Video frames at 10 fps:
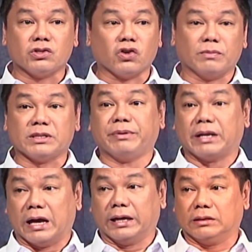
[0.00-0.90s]
so it must be
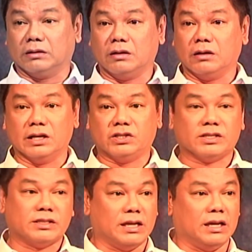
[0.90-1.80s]
right. Let's
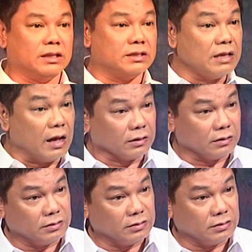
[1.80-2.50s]
just take it as that.